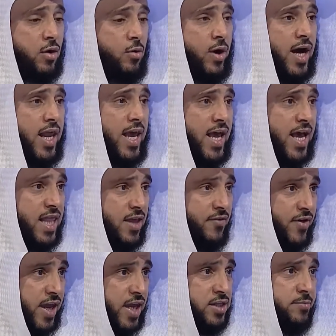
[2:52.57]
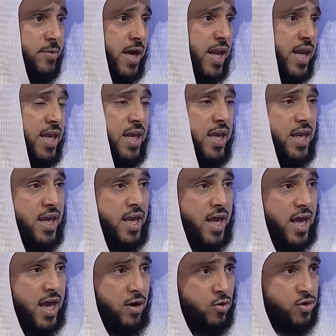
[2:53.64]
وعلى هذا فيجب عليه
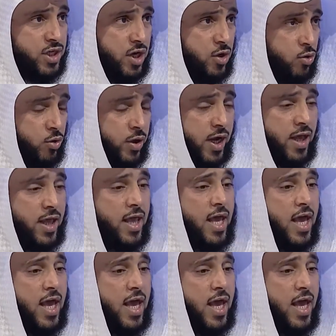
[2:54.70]
أن يزكونه